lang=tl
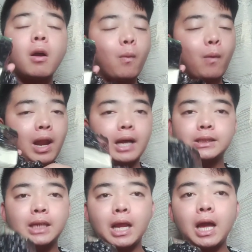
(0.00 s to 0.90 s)
walang
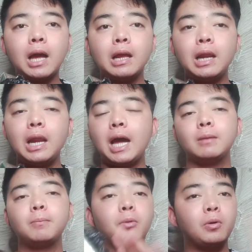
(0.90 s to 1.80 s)
sira, lahat
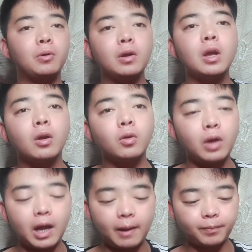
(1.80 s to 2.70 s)
po.
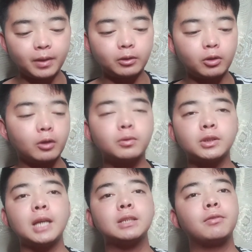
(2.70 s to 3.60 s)
Um, ito, ito
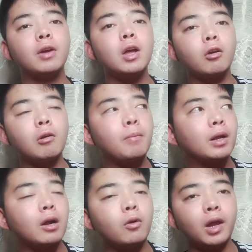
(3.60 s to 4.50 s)
siya is
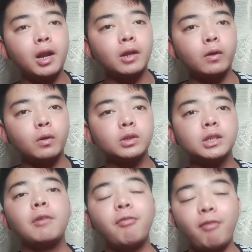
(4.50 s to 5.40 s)
Kumbaga kung i-rate ko ito
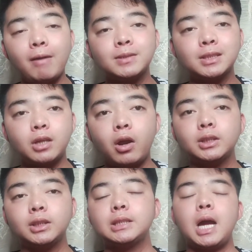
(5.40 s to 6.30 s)
siya, 5 stars
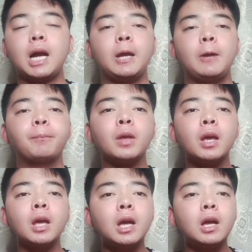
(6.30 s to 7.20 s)
siya sa akin.
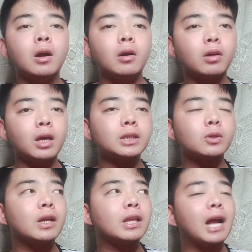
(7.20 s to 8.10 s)
Okay, so
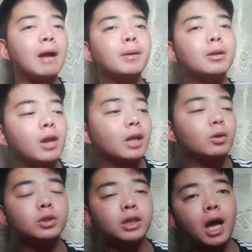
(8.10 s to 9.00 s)
ginagamit ko lang
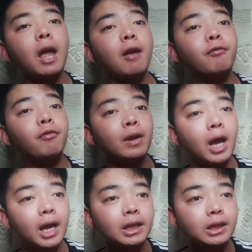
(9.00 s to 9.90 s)
ito siya every night.